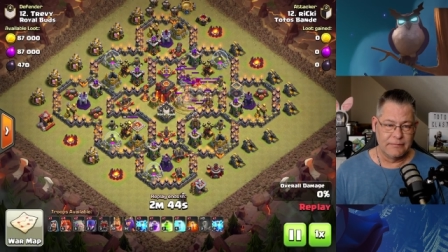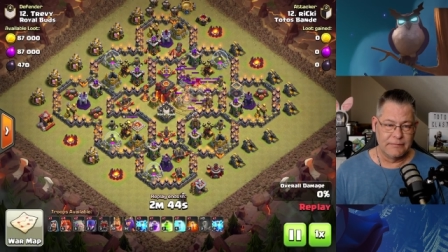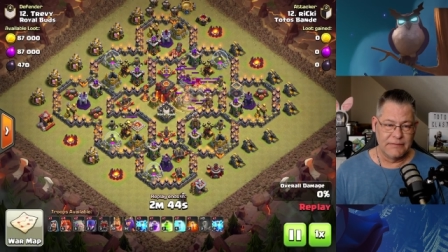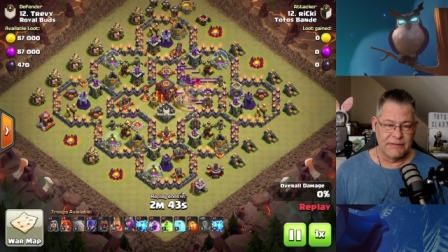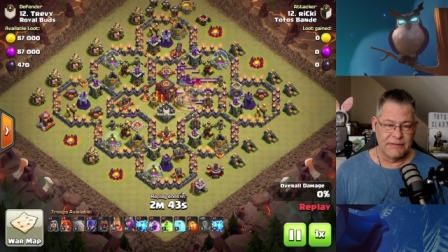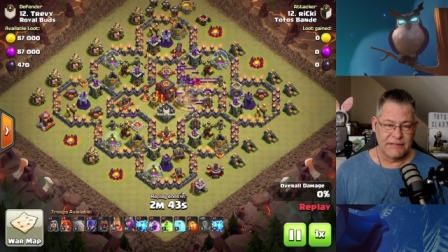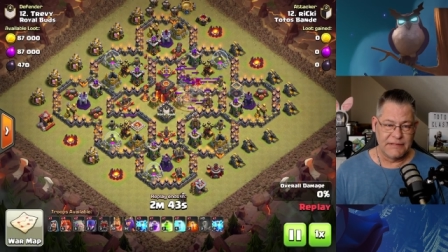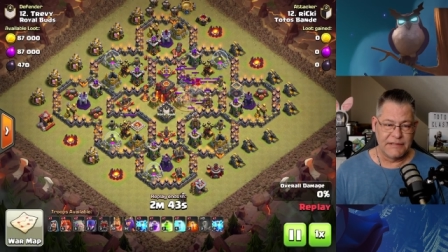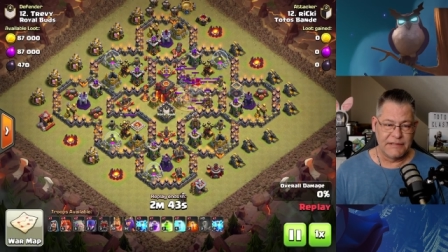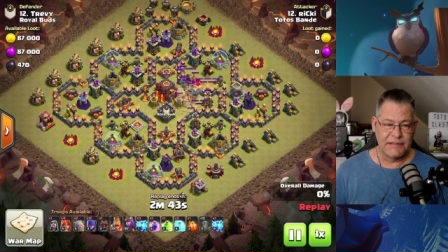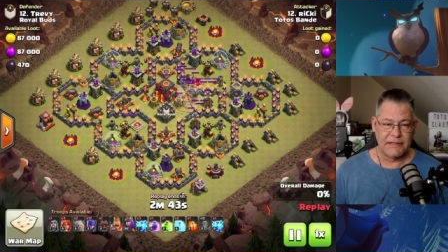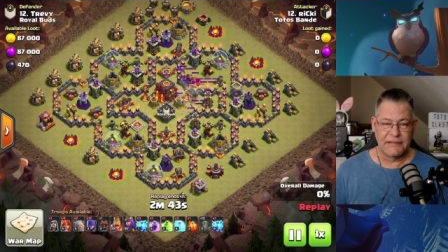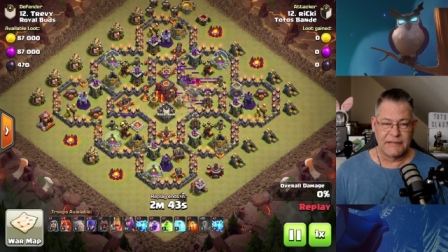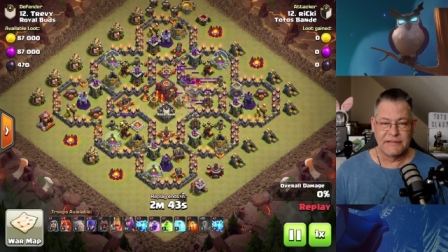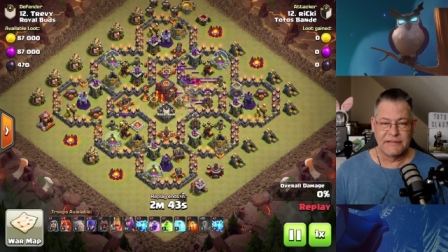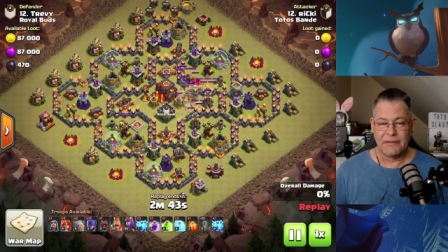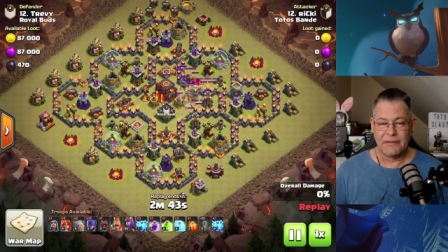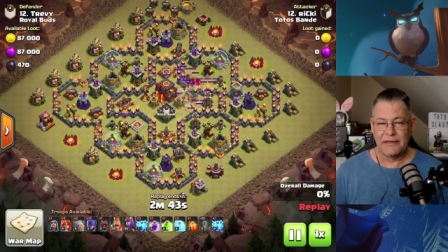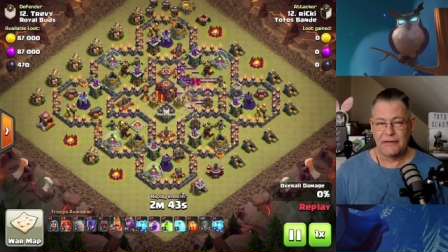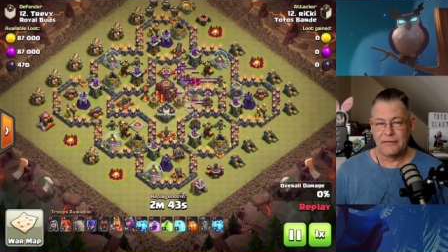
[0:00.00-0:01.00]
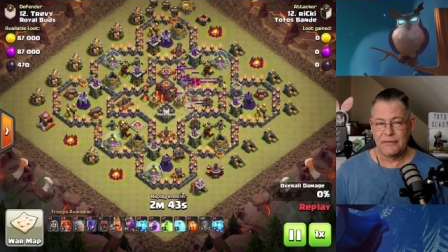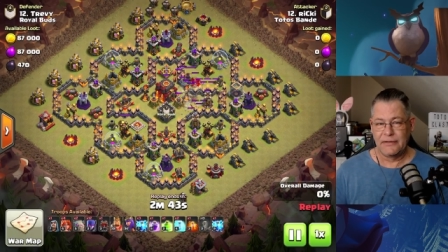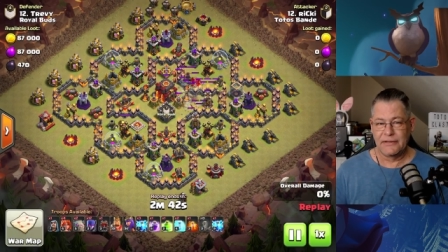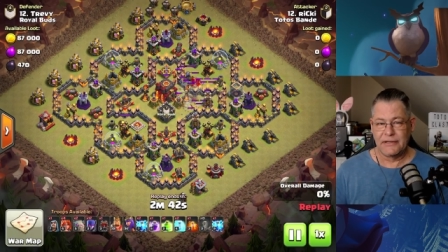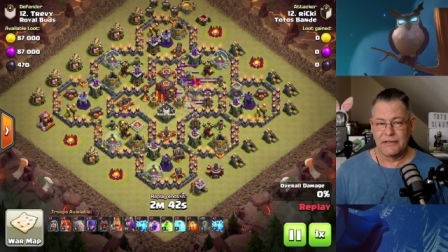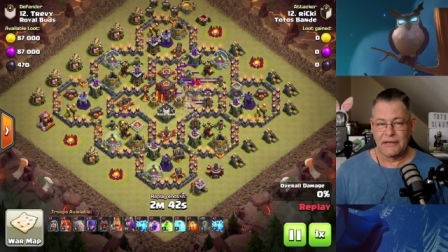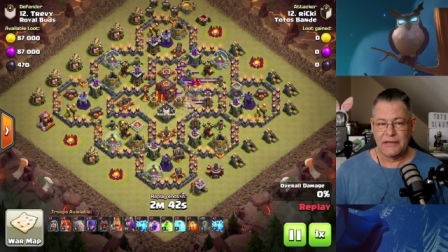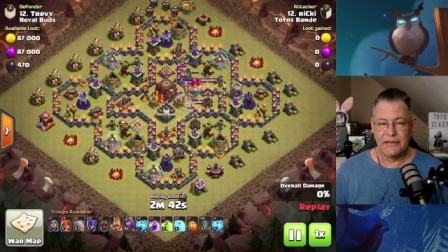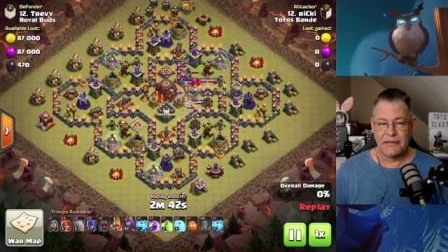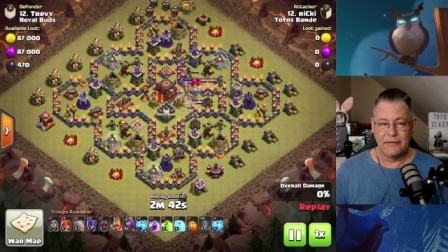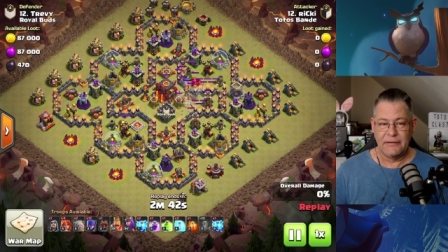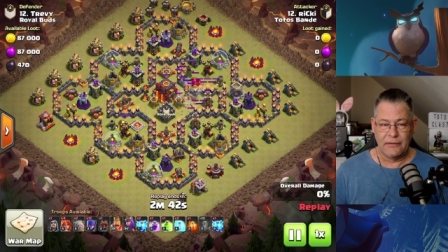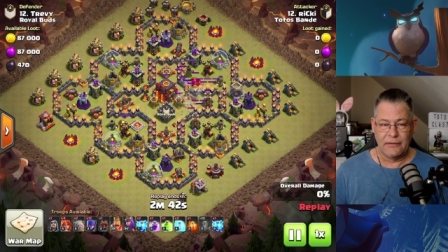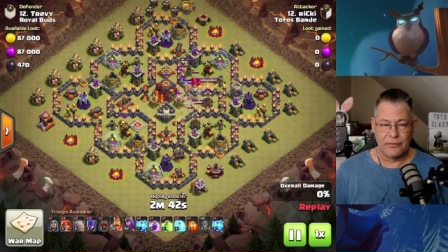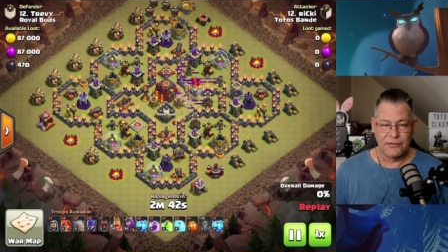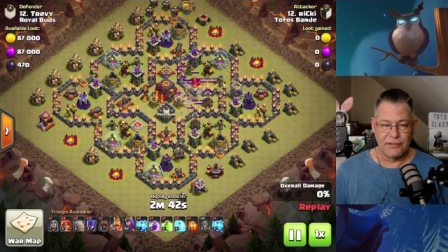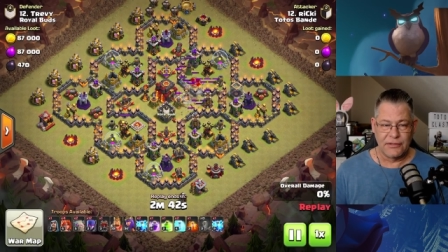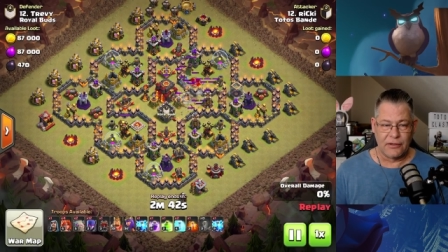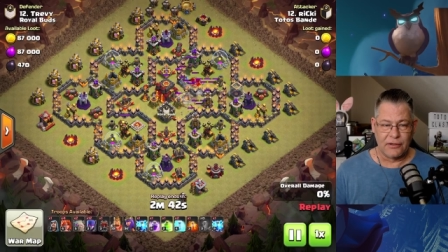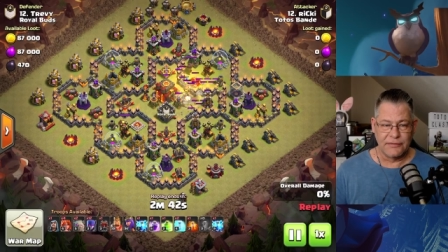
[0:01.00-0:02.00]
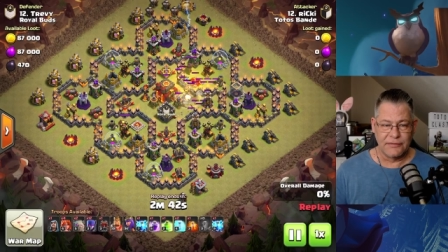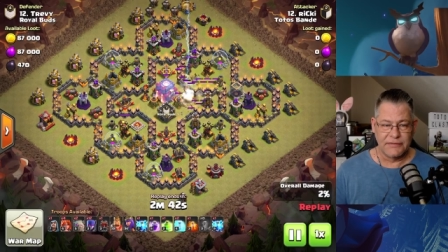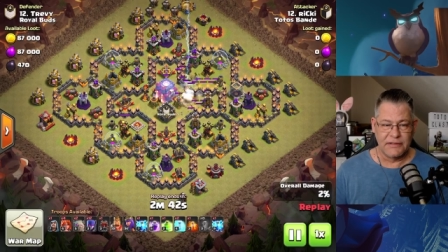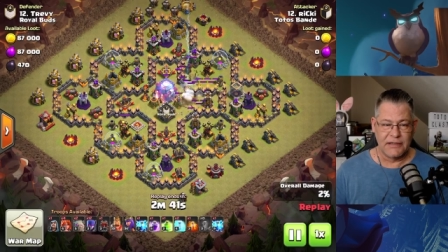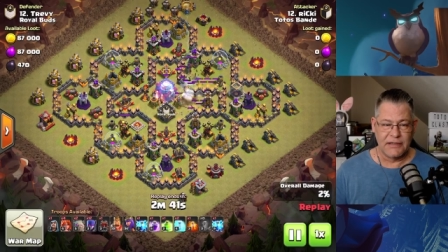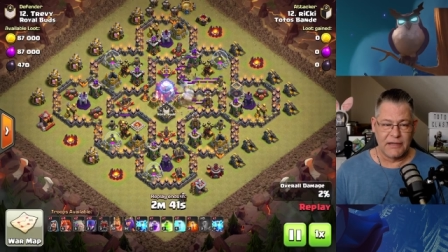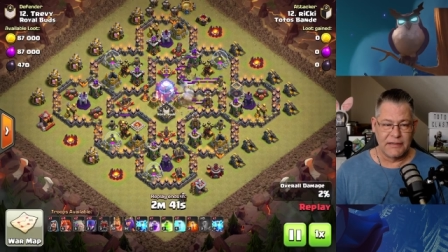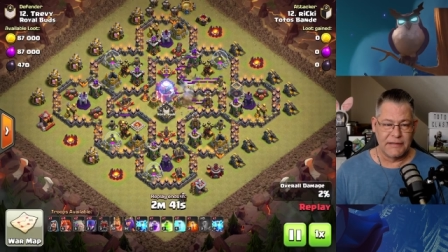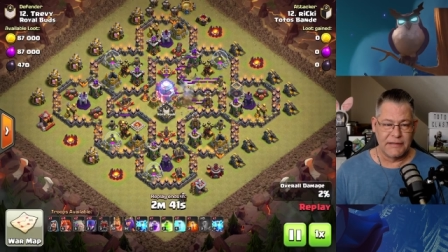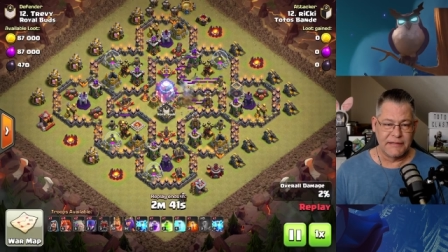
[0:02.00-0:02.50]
sind hier dann zwei oder drei Leute rausgegangen.